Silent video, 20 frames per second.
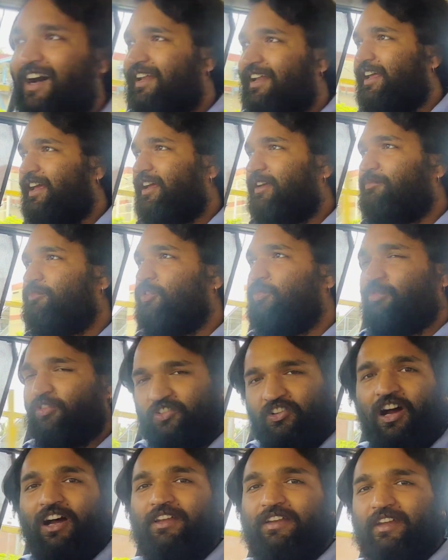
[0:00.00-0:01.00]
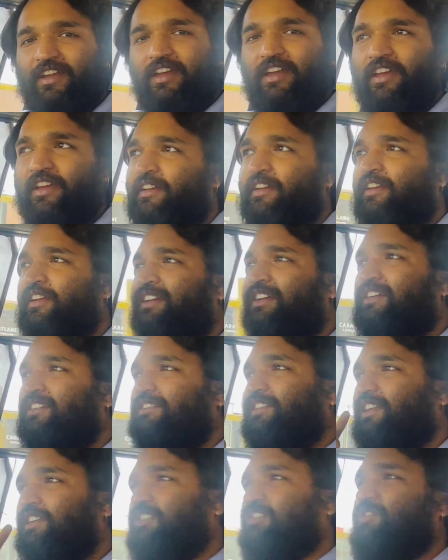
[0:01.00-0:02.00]
हाल है मोमोज खाने हैं
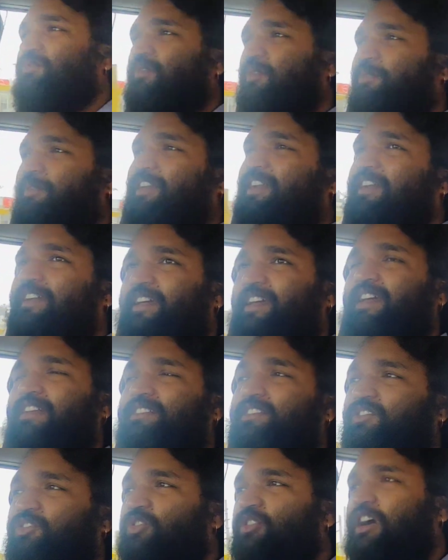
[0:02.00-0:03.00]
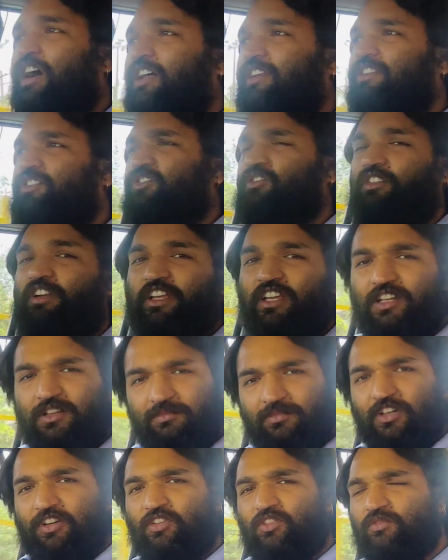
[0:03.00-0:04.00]
दस रुपये प्लेट है जिसको खाने हो
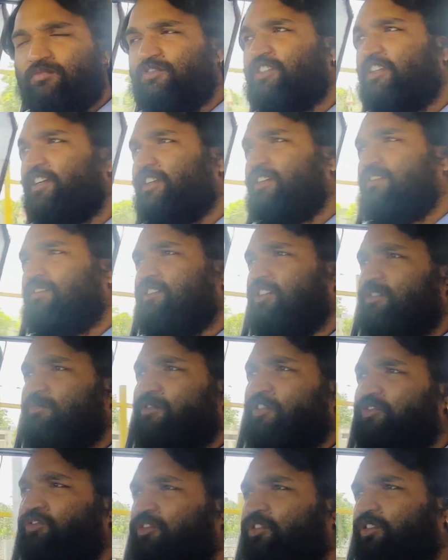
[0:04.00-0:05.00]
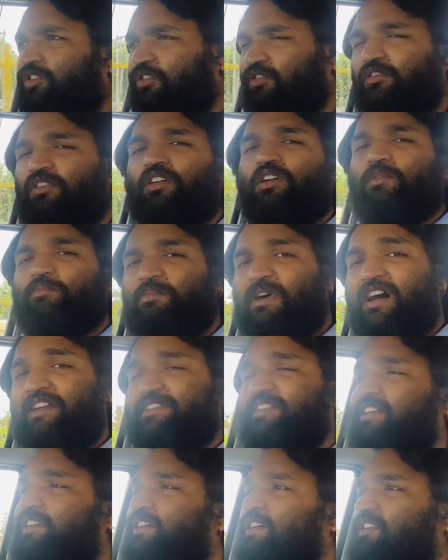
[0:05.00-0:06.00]
डीएम करो मुझे और मैं उसको
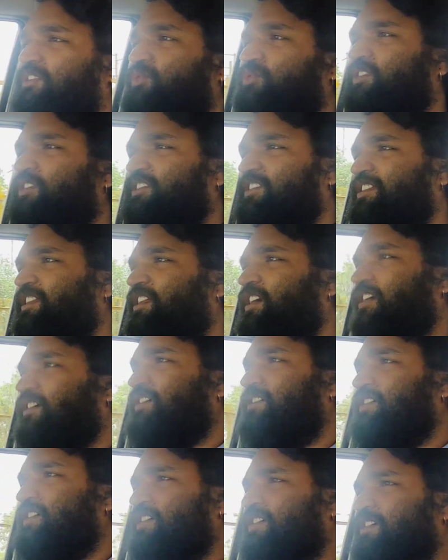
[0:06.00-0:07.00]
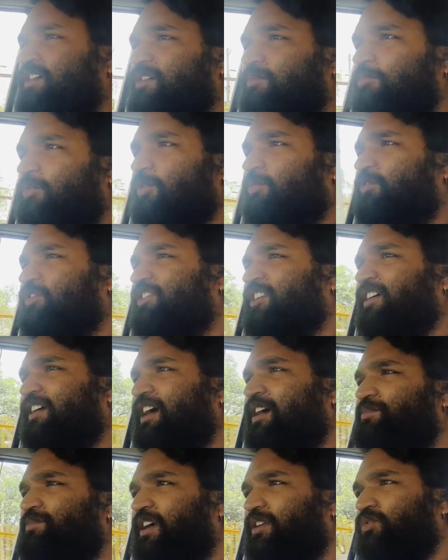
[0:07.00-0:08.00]
पार्सल कर दूंगा सीधा मोमोज का
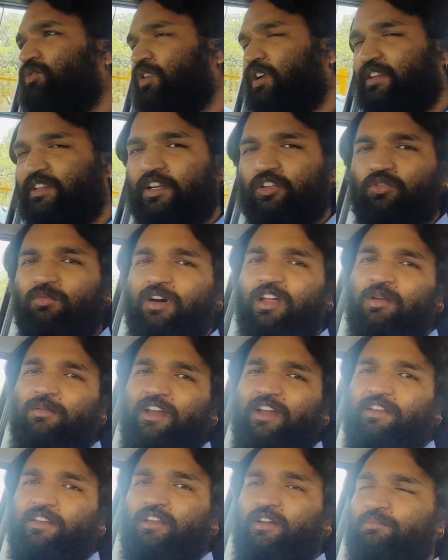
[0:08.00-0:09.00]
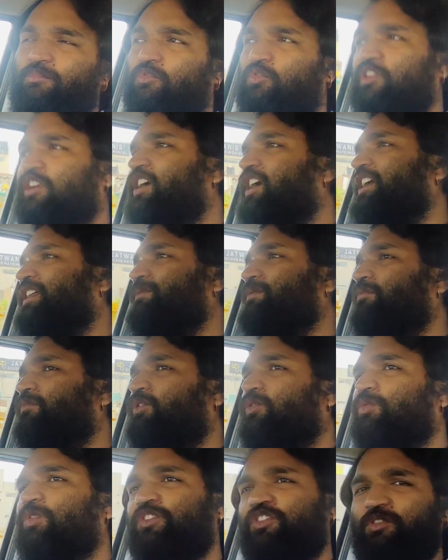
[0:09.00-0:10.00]
काम चालू कर दिया तुम्हारे भाई ने पूरी गाड़ी में
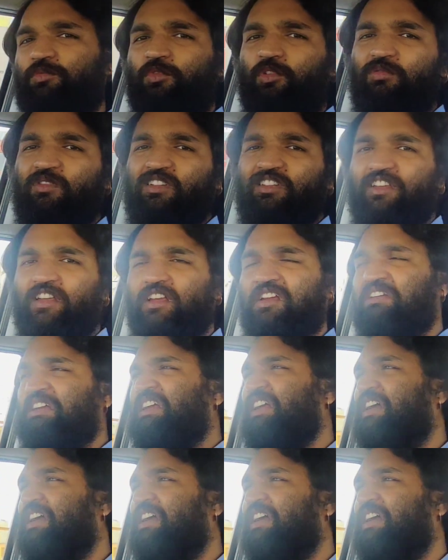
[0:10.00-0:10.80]
मोमोज ही मोमोज है